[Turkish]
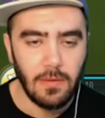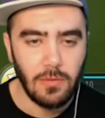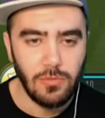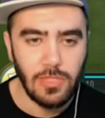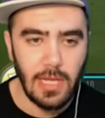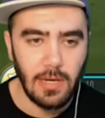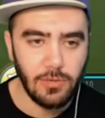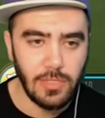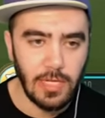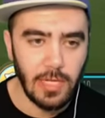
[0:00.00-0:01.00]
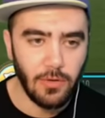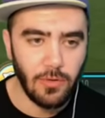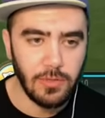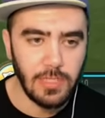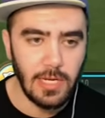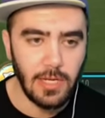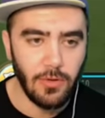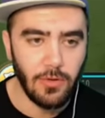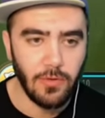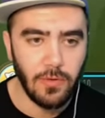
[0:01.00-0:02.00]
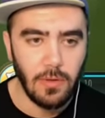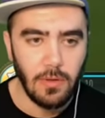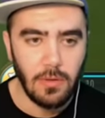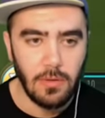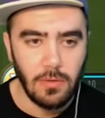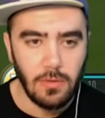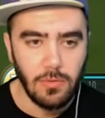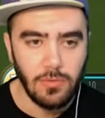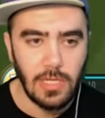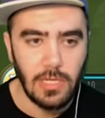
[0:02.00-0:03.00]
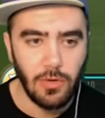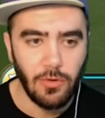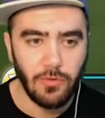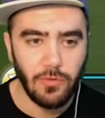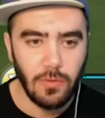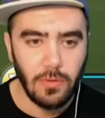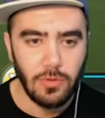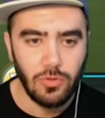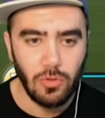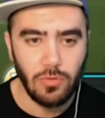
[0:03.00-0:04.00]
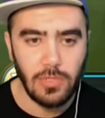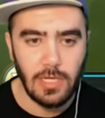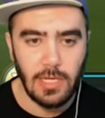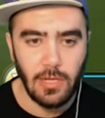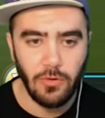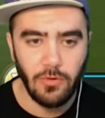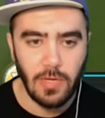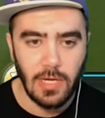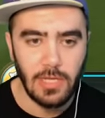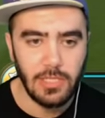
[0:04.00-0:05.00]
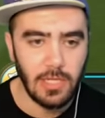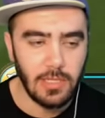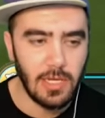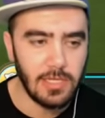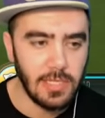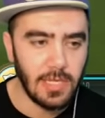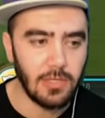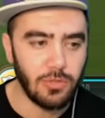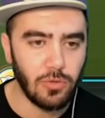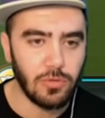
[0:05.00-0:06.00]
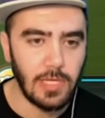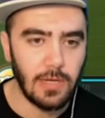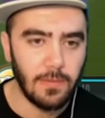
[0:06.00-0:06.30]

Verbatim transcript: Güzel, güzel geliyor, güzel geliyor. Güzel geliyor. Çok güzel geliyor. Kaleci aldı ters değilken çok güzel.